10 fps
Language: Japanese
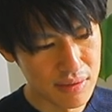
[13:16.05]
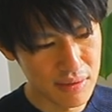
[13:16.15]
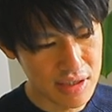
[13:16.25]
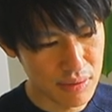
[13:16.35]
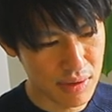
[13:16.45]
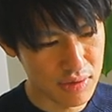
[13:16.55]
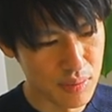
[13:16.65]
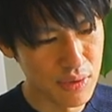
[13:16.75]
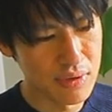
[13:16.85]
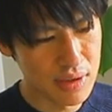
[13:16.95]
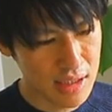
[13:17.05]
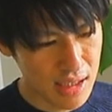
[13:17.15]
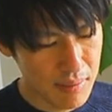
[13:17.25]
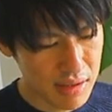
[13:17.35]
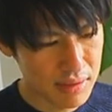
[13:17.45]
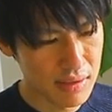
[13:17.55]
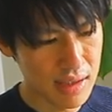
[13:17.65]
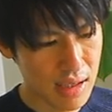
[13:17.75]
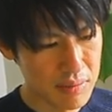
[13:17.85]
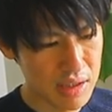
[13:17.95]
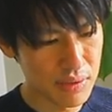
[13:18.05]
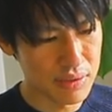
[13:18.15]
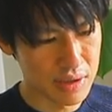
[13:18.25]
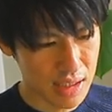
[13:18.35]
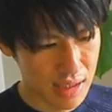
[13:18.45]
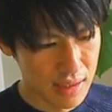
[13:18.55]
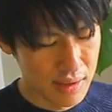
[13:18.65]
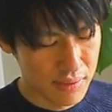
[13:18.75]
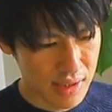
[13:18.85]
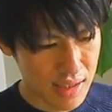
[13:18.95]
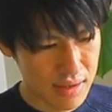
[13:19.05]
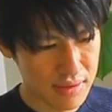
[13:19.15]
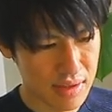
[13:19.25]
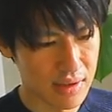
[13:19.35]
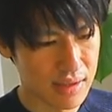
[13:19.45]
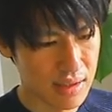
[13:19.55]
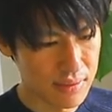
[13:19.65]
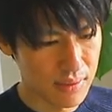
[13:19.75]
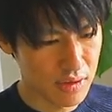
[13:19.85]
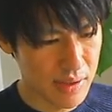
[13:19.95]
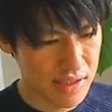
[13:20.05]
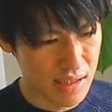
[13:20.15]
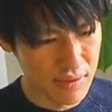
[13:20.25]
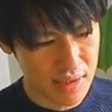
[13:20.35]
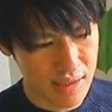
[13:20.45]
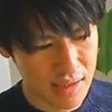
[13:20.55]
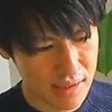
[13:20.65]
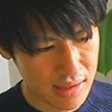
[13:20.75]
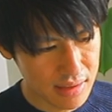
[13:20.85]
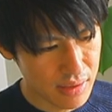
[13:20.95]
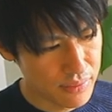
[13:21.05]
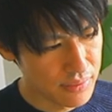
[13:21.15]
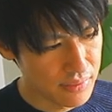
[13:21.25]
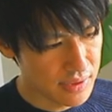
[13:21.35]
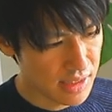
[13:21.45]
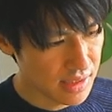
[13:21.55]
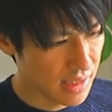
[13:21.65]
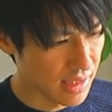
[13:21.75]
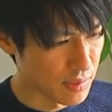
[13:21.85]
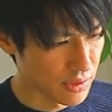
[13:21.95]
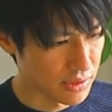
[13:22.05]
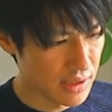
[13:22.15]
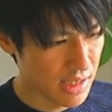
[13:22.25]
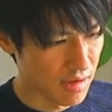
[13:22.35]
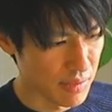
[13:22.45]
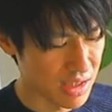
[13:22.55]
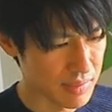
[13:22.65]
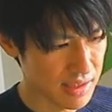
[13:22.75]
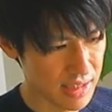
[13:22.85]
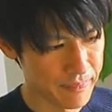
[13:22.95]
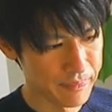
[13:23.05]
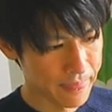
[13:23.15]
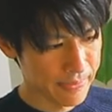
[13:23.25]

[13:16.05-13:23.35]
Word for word: すごいいいところだと思うんで、まあ、それが見事にね、この編集者の方の言葉に出てるんじゃないかなっていうふうに、僕は思いました。